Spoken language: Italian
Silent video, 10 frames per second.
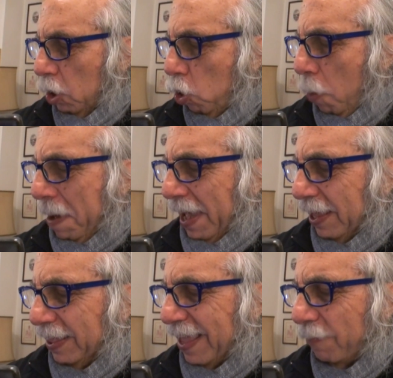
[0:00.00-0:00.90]

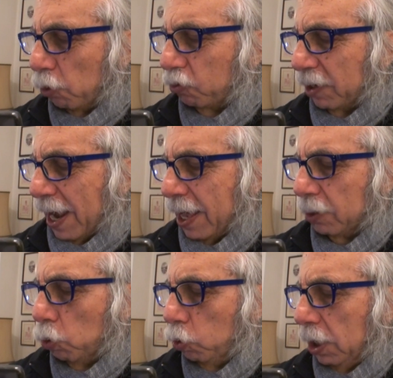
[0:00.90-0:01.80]
Com'è la vostra
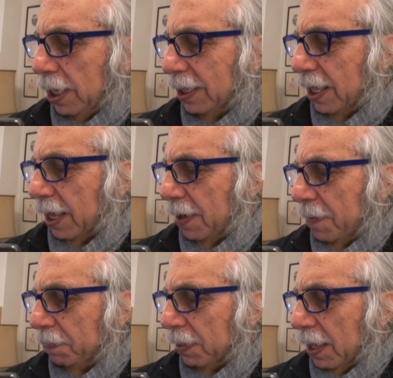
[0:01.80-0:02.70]
routine
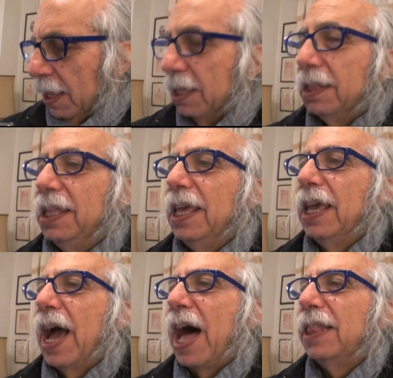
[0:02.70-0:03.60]

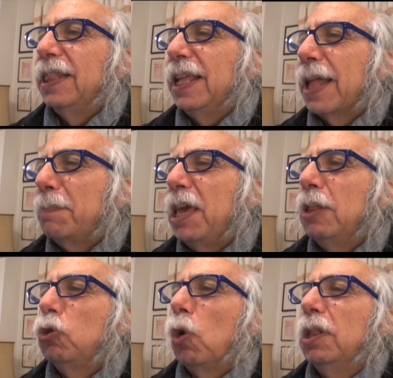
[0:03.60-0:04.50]
di
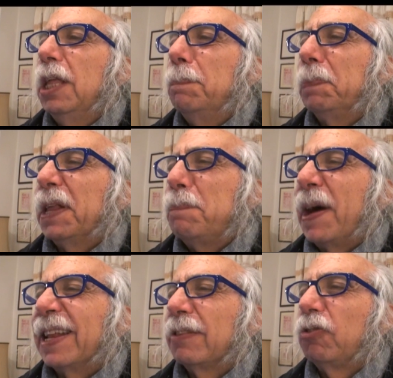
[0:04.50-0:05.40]
allenamento e di
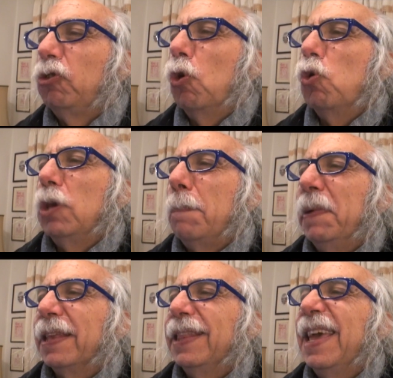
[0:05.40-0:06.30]
preparazione
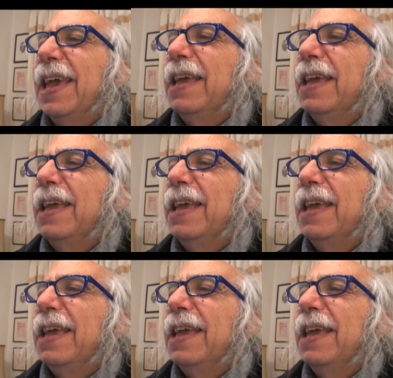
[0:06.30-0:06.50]
per le